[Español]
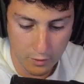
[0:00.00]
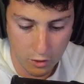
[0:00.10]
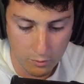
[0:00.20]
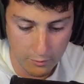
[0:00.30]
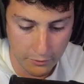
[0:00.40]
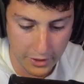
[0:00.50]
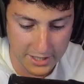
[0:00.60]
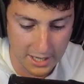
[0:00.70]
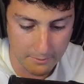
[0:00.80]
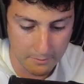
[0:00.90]
¿Cómo funciona
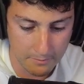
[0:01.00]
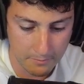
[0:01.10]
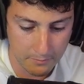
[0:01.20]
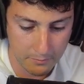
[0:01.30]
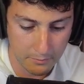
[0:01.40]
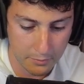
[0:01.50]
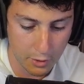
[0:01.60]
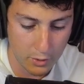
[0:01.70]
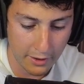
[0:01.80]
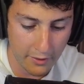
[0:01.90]
Sam?
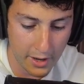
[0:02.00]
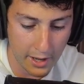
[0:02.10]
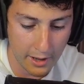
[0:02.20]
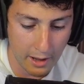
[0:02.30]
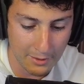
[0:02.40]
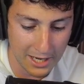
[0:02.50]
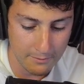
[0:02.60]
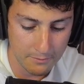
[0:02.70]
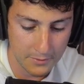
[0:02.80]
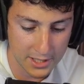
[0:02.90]
Brawler de
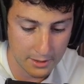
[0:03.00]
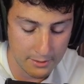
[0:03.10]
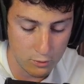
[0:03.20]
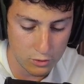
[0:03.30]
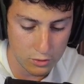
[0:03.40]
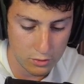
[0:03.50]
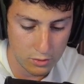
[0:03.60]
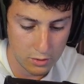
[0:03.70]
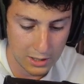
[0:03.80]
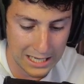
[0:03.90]
Amelé ya sabemos.
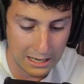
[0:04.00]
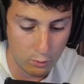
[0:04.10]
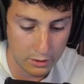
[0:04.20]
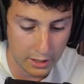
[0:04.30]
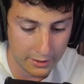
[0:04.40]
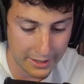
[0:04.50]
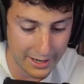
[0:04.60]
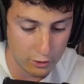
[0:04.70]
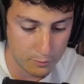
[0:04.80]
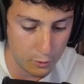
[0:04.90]
La ulti
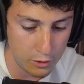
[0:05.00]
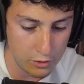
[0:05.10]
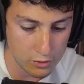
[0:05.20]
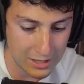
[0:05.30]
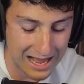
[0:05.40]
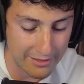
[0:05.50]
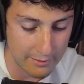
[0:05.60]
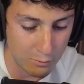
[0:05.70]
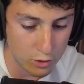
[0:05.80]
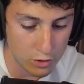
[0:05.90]
tira los puños, hace
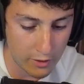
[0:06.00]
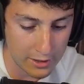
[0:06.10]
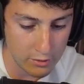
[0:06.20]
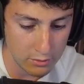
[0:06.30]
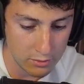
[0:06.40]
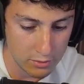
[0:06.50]
mucho daño.